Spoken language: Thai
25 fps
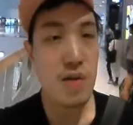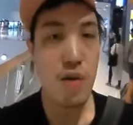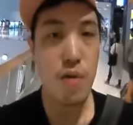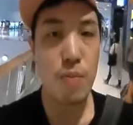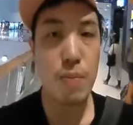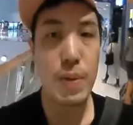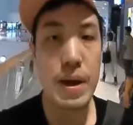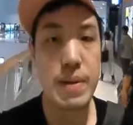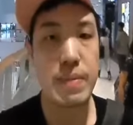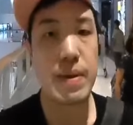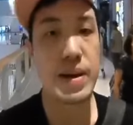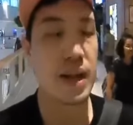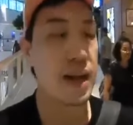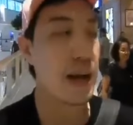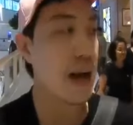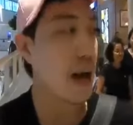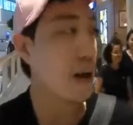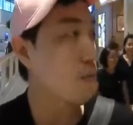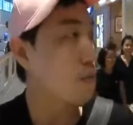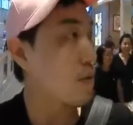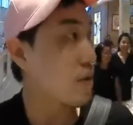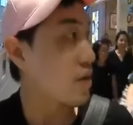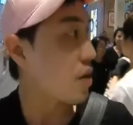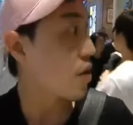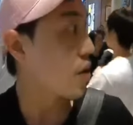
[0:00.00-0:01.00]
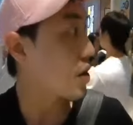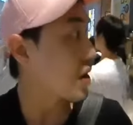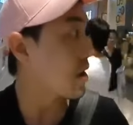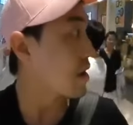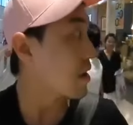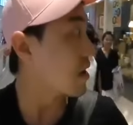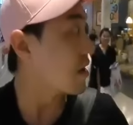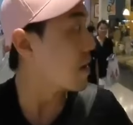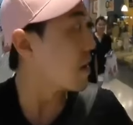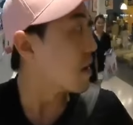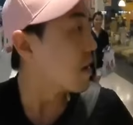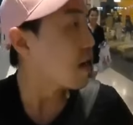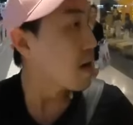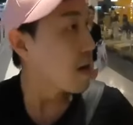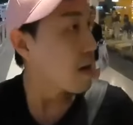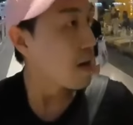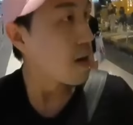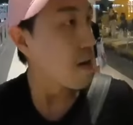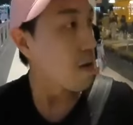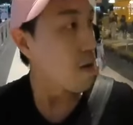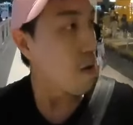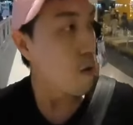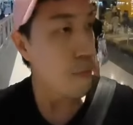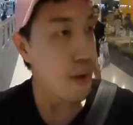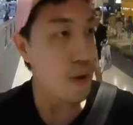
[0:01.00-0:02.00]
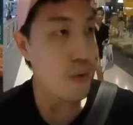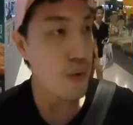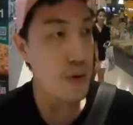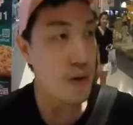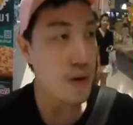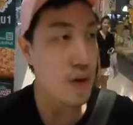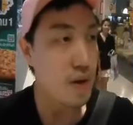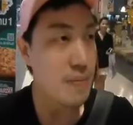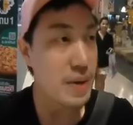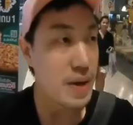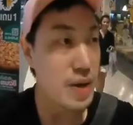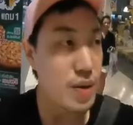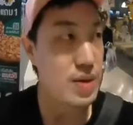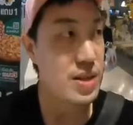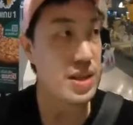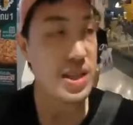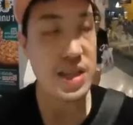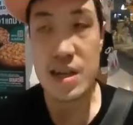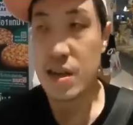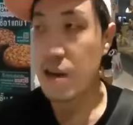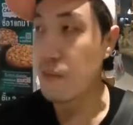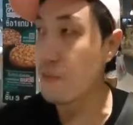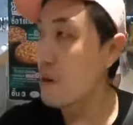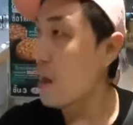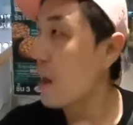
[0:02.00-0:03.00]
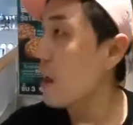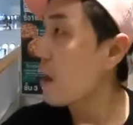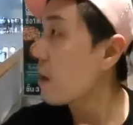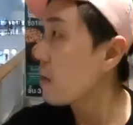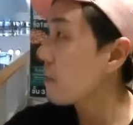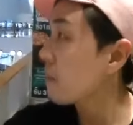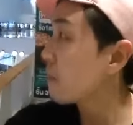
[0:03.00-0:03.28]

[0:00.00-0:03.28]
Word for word: คงเป็นมาตรการหุ่นยนต์คงมีหุ่นยนต์เป็นคนเสิร์ฟนะ